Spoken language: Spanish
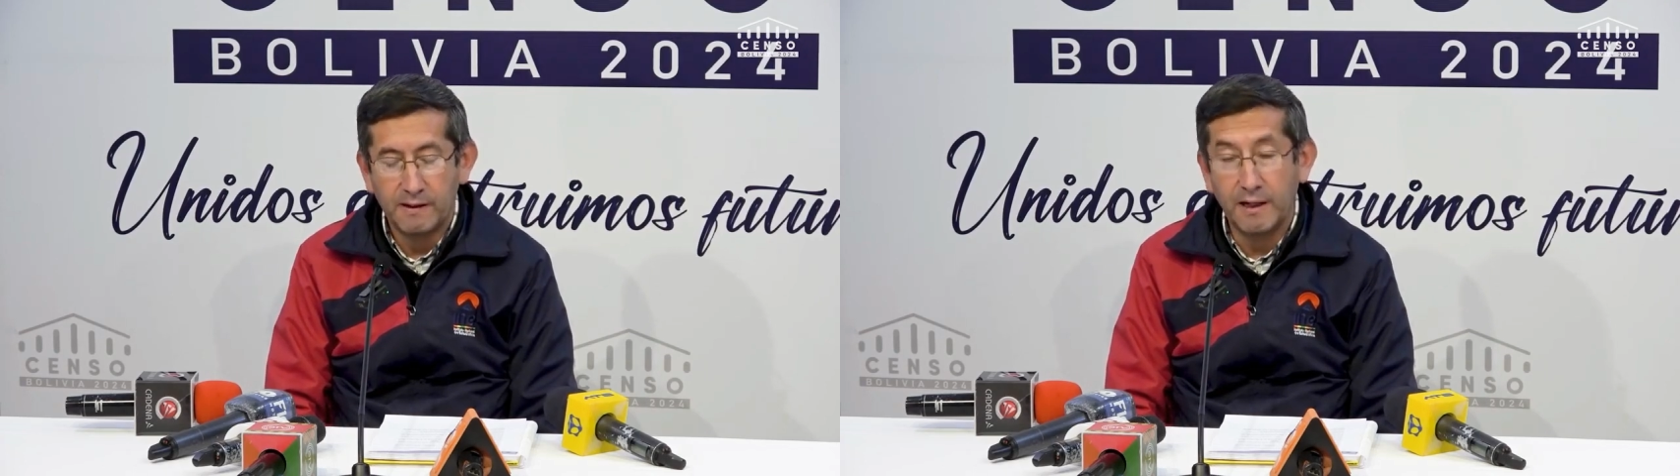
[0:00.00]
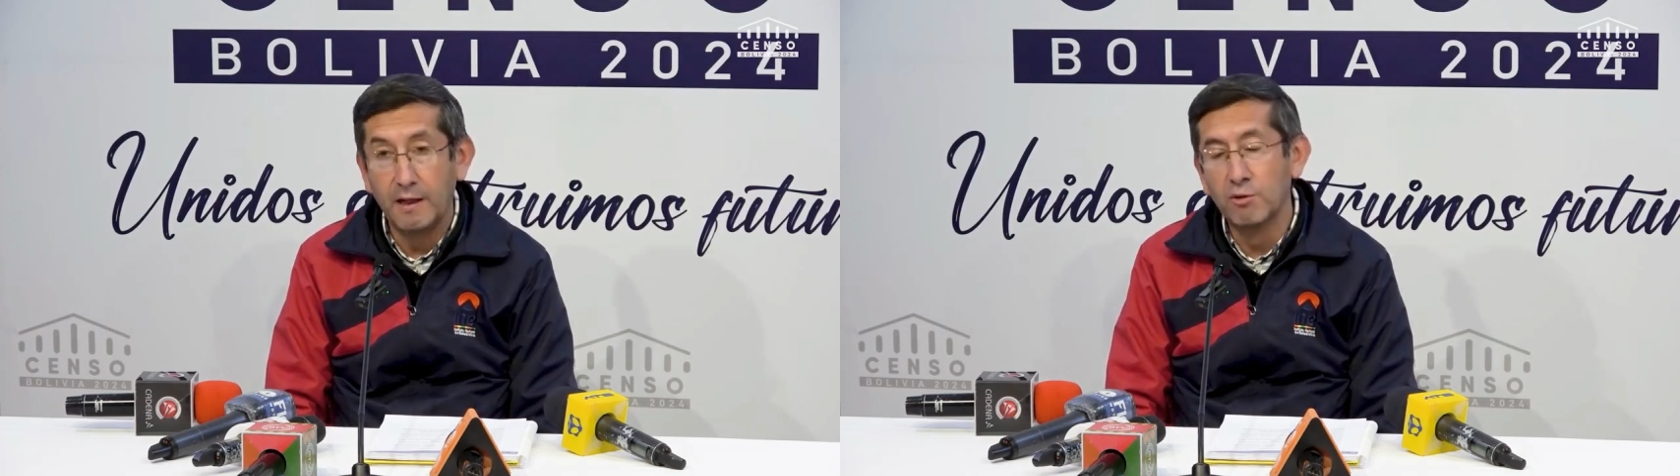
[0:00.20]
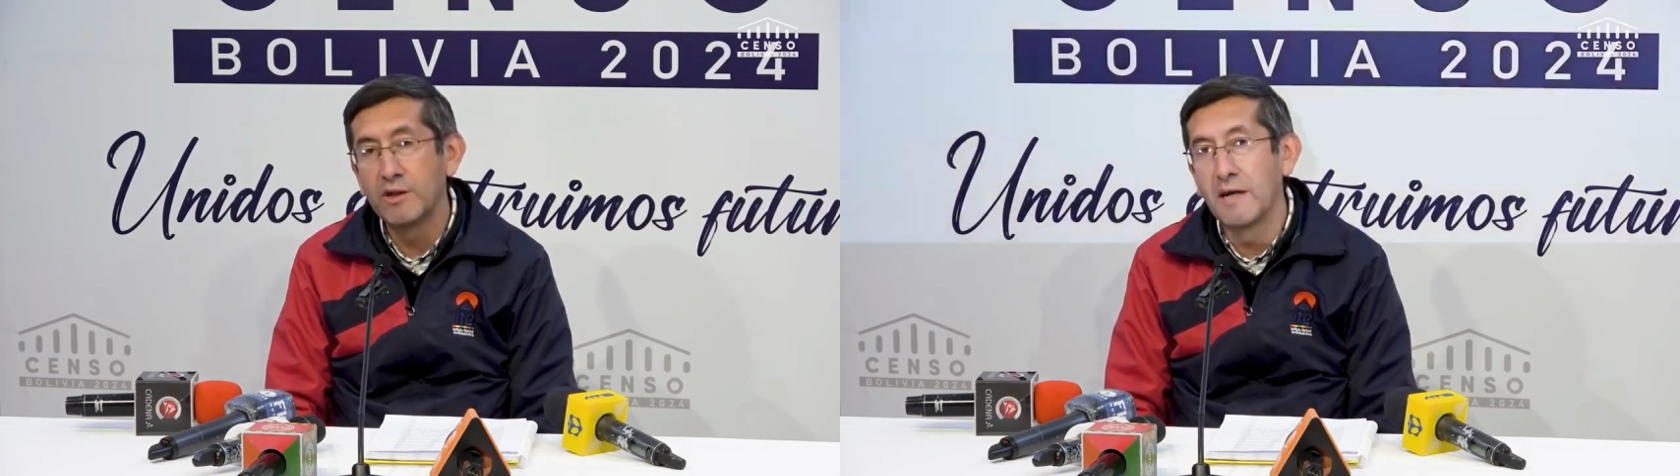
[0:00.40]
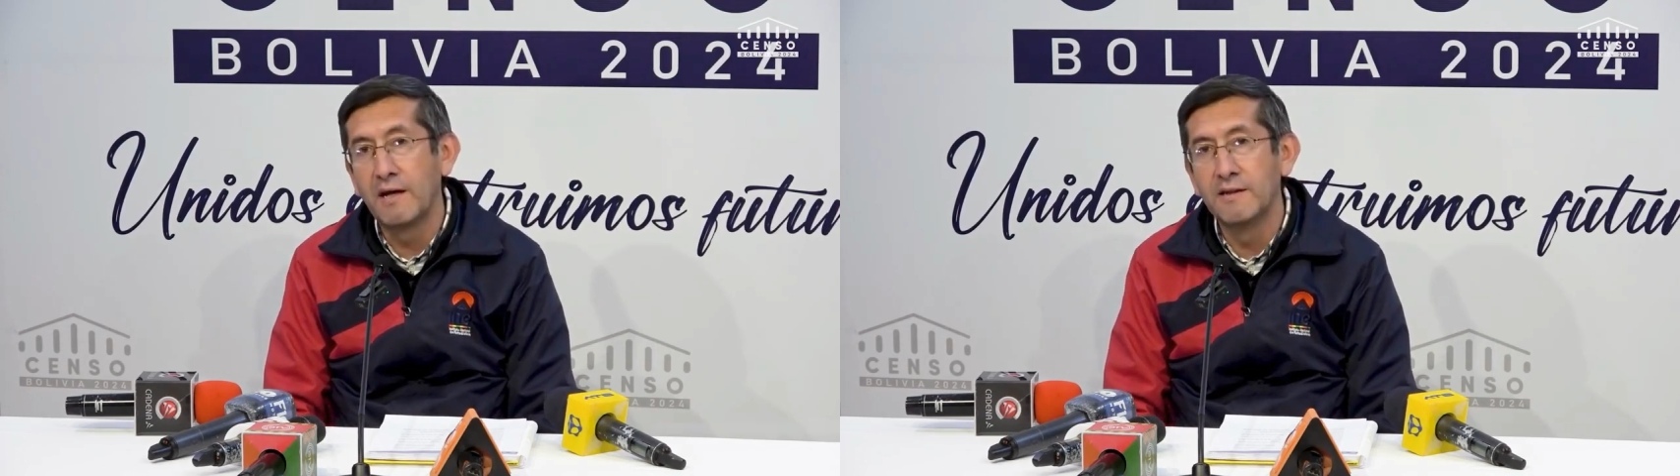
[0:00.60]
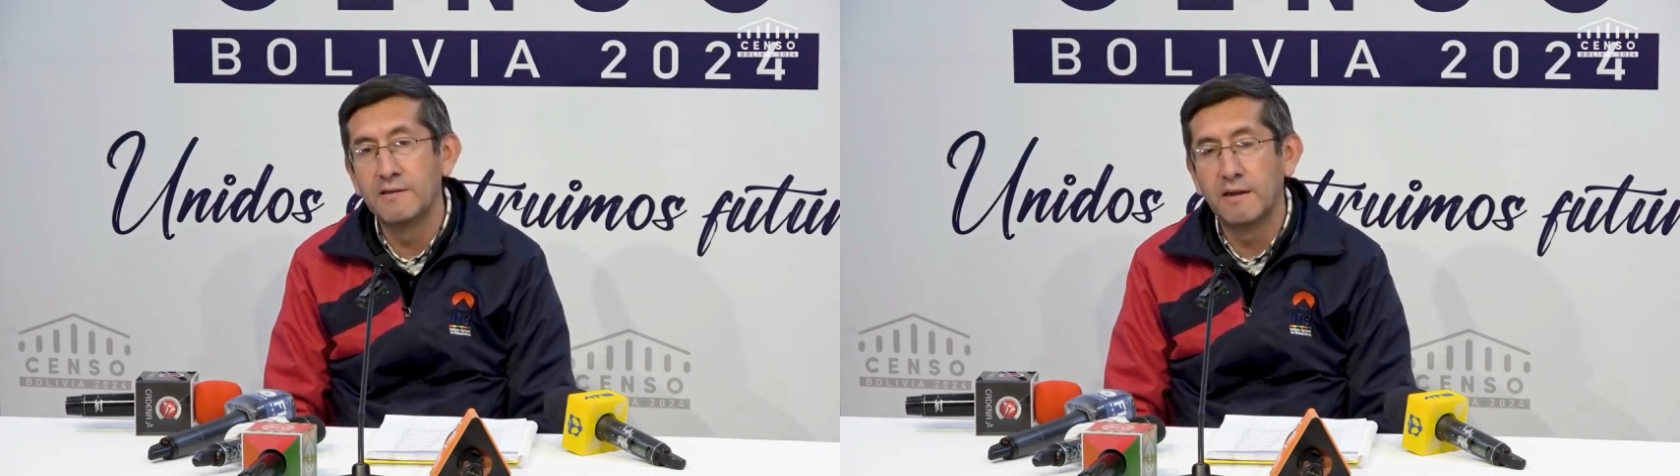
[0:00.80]
Queremos
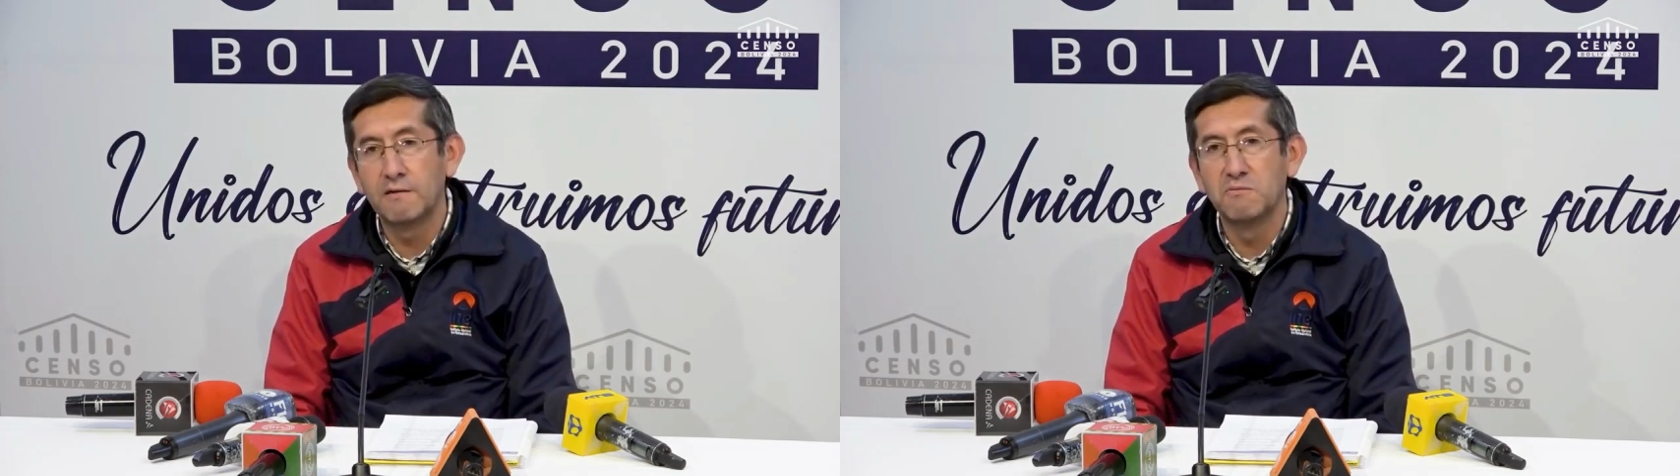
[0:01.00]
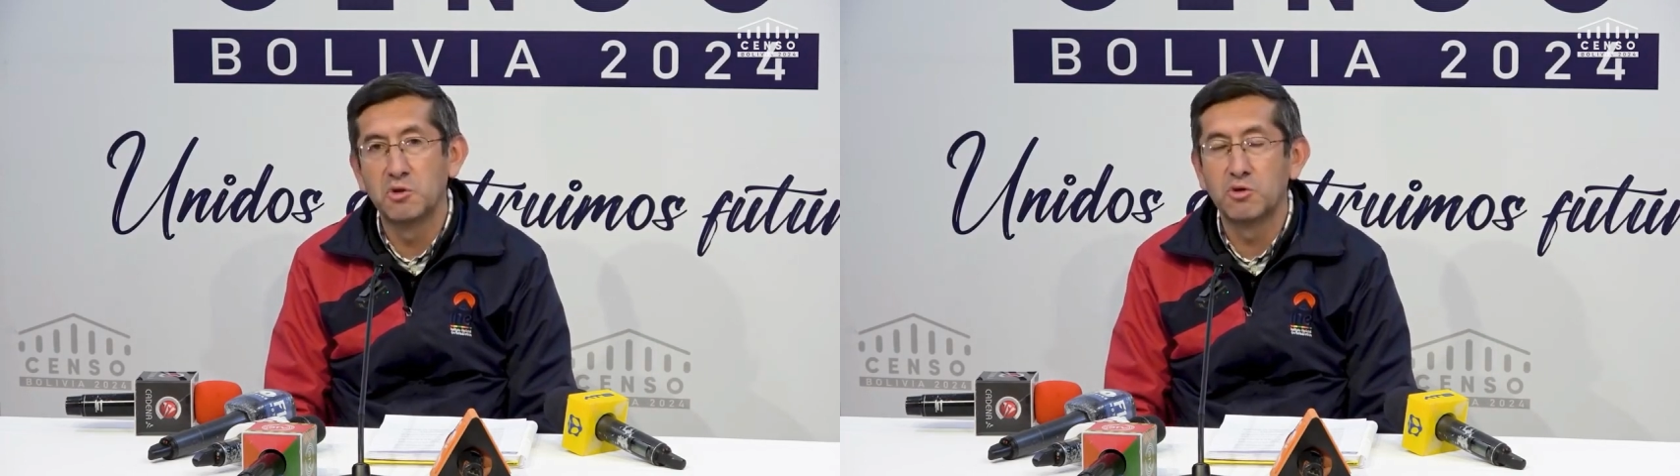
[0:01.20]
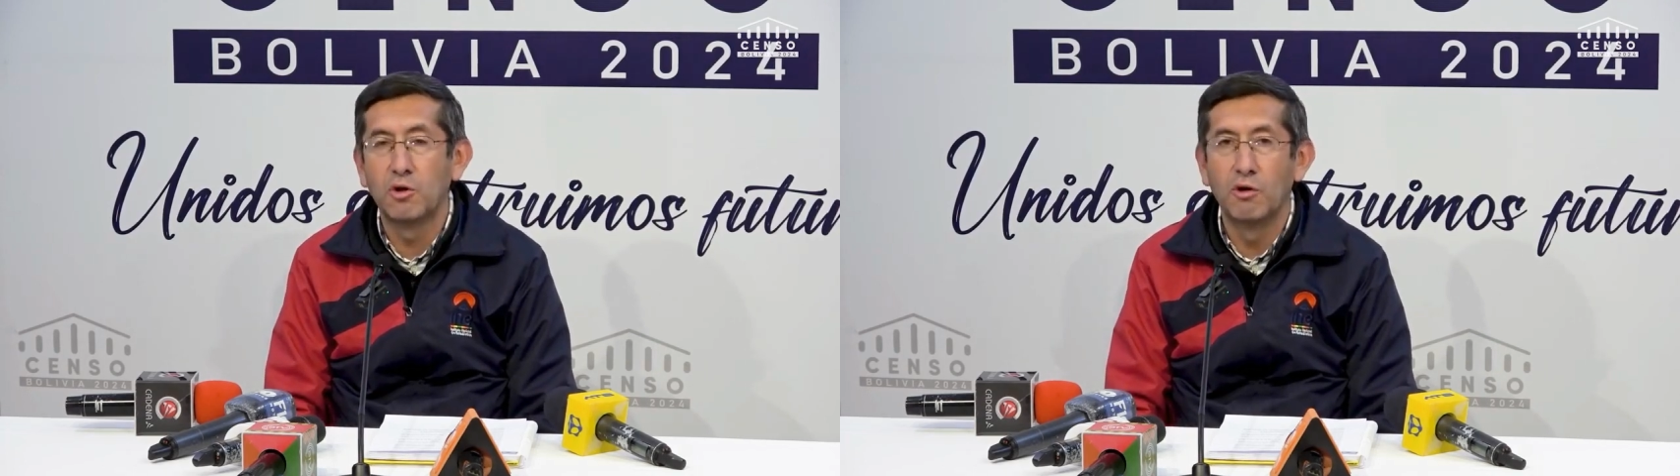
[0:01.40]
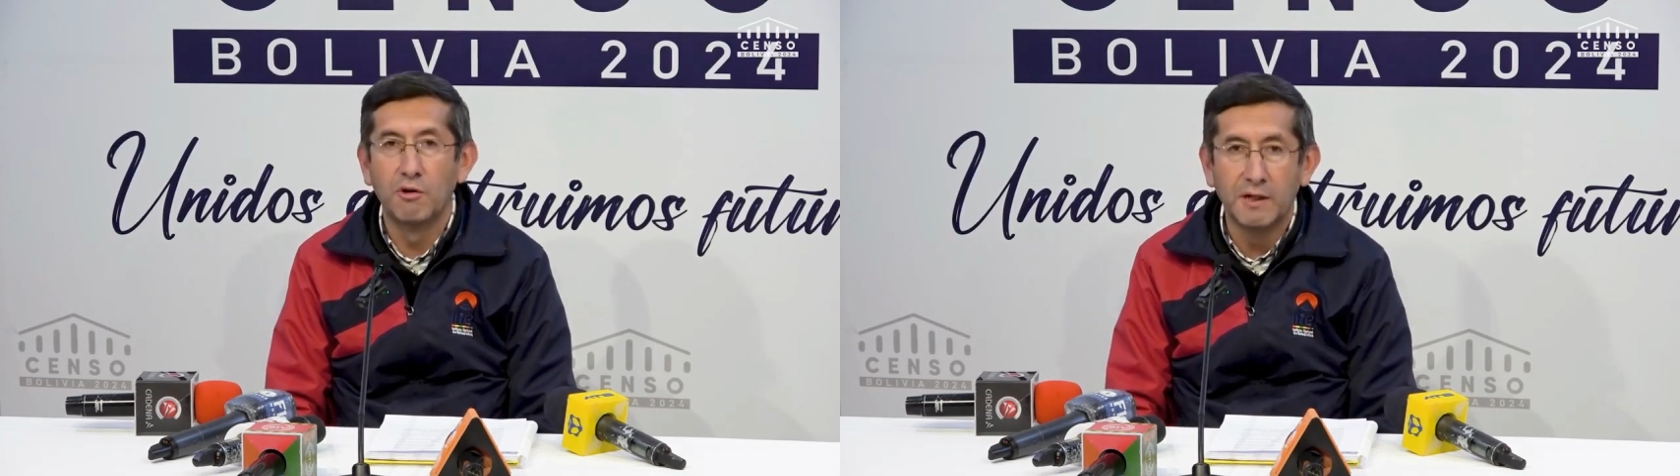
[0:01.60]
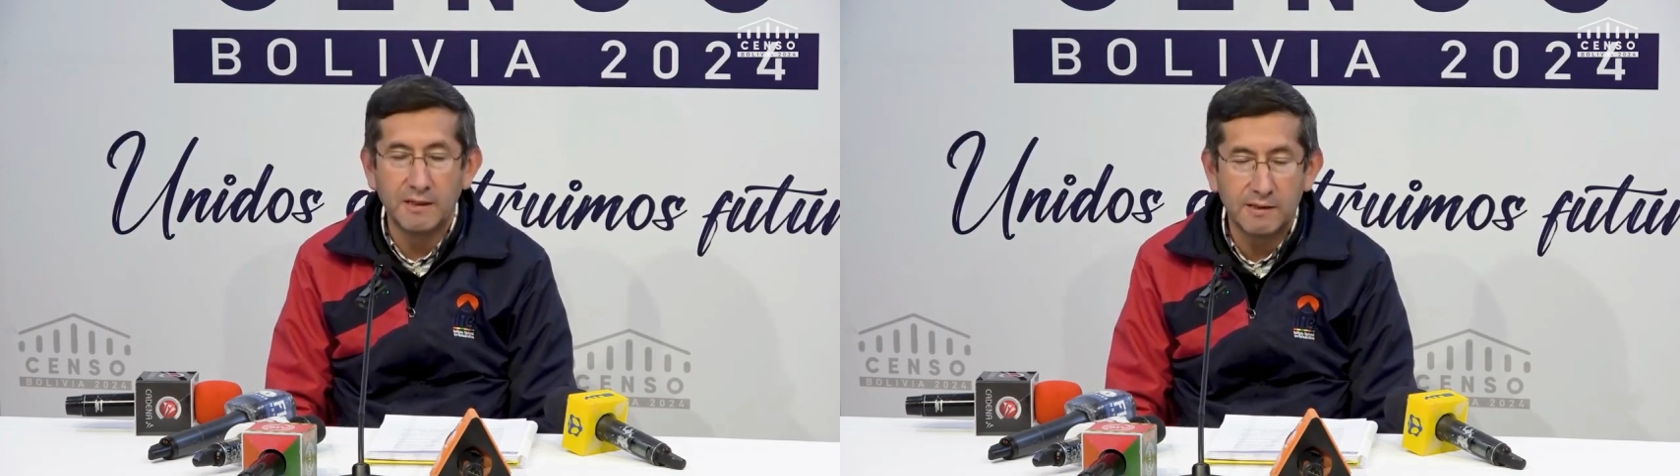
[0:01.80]
agradecer no
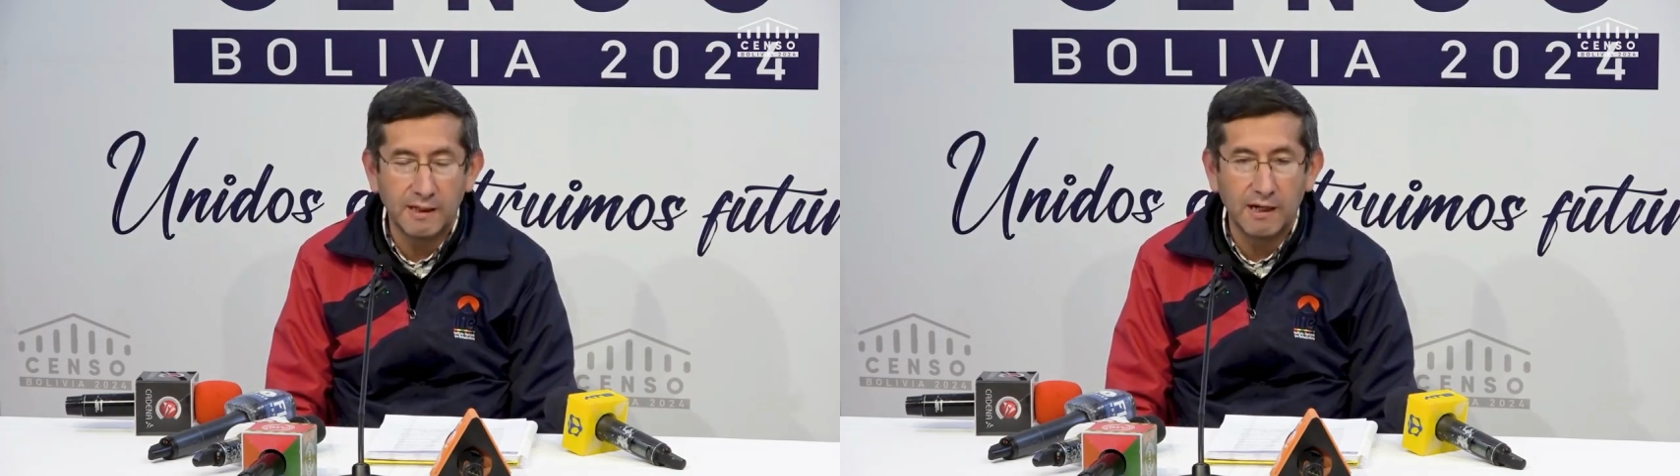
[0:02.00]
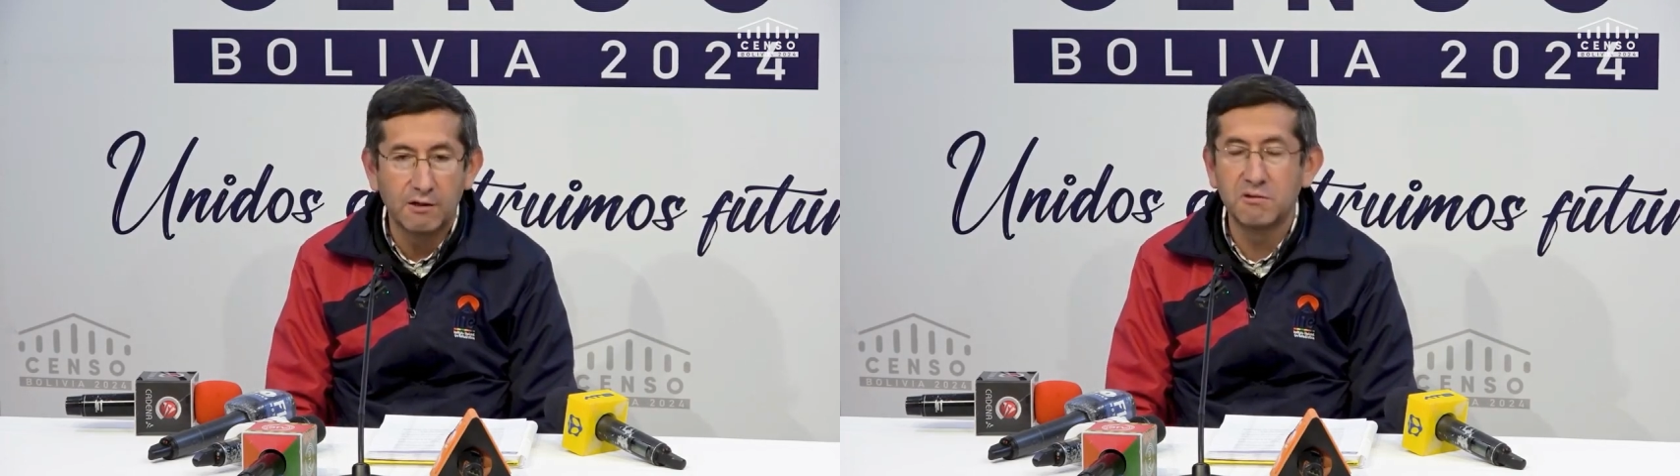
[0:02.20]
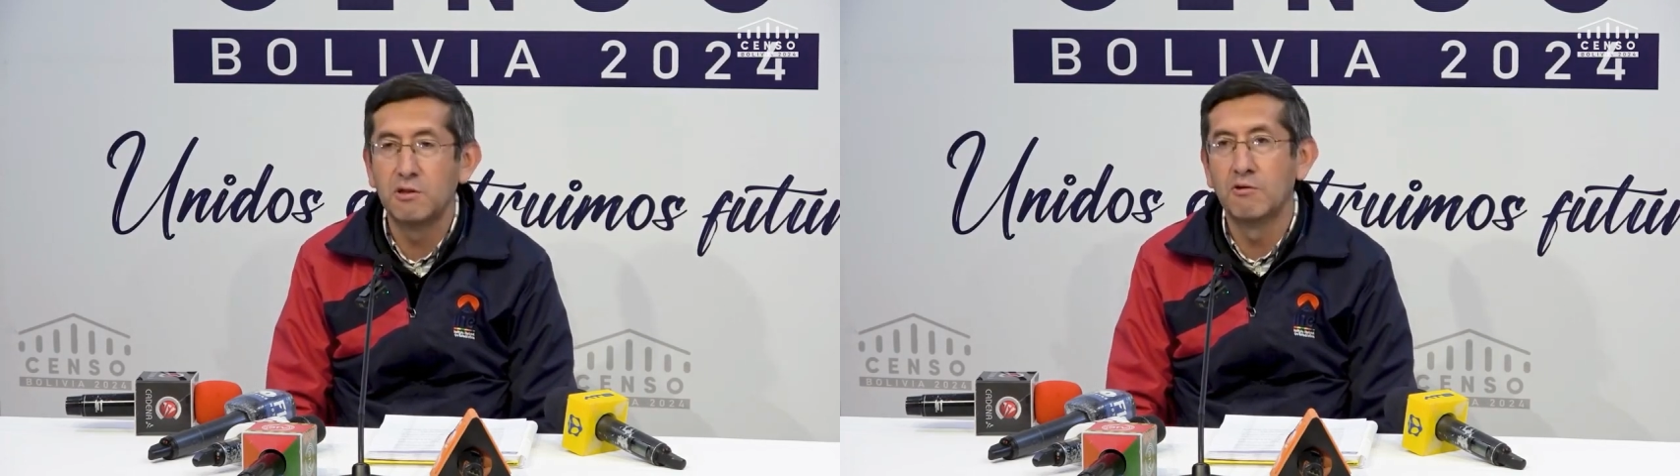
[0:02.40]
solo en este caso,